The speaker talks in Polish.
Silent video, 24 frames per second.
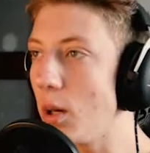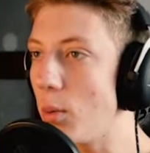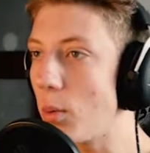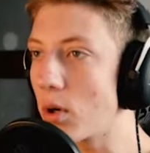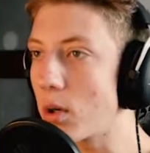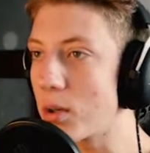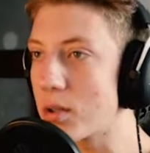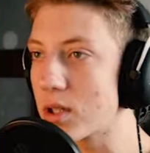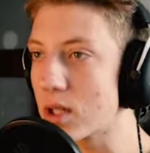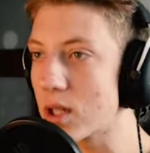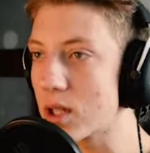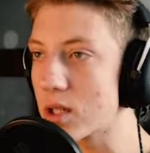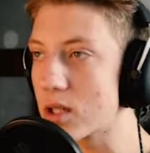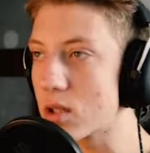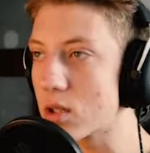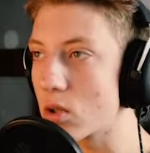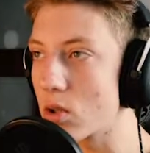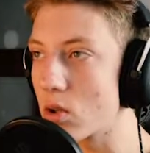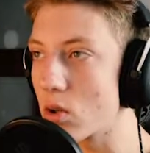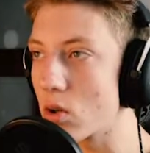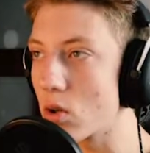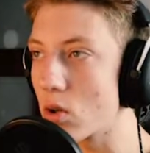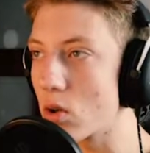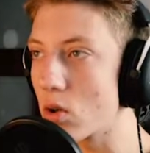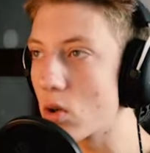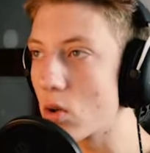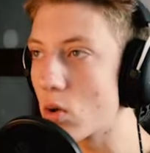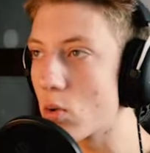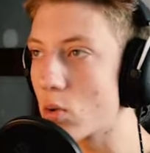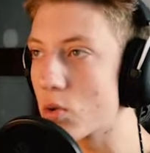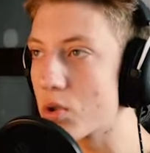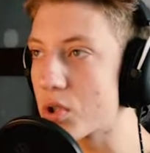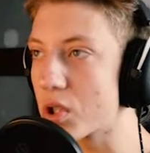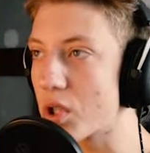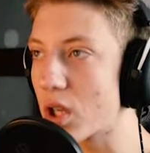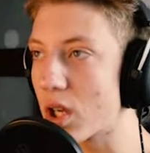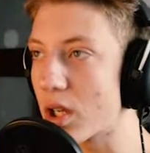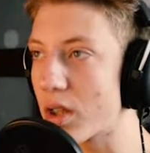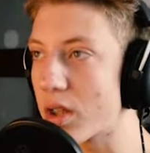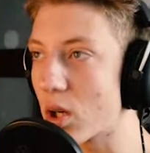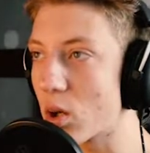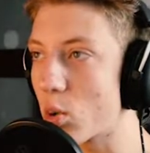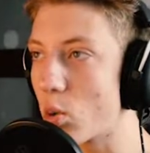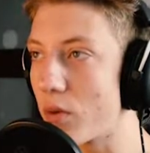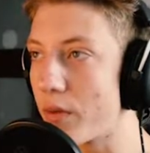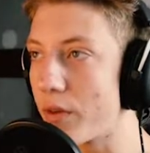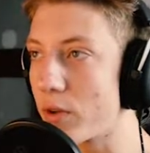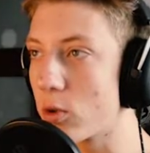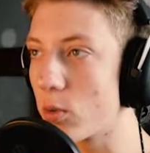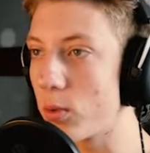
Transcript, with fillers: Ja mogę mieć teraz kucyka na głowie.